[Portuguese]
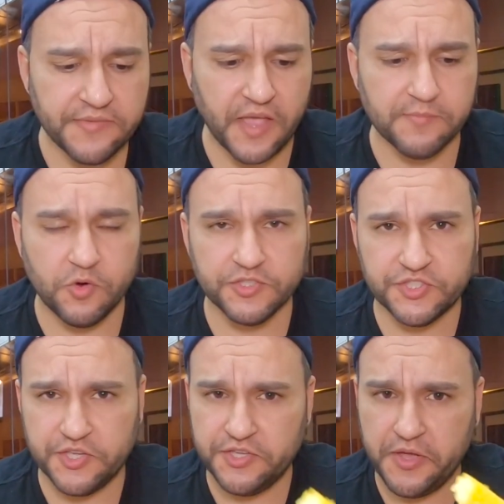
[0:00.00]
Tá boa,
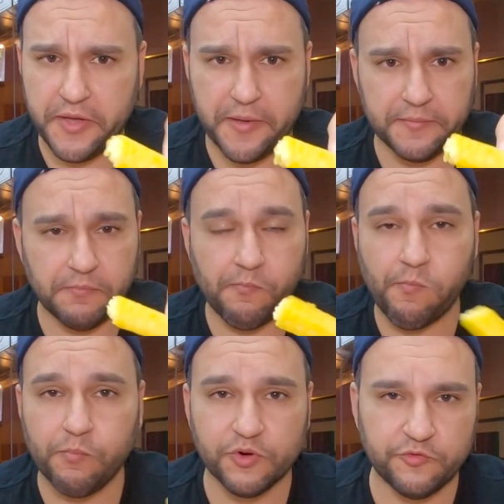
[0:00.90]
sequinha
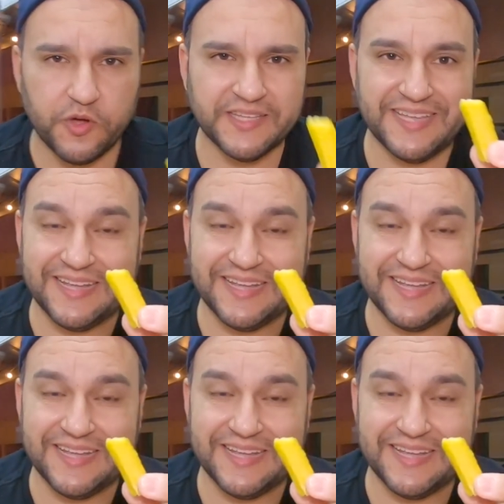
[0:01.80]
por fora, né?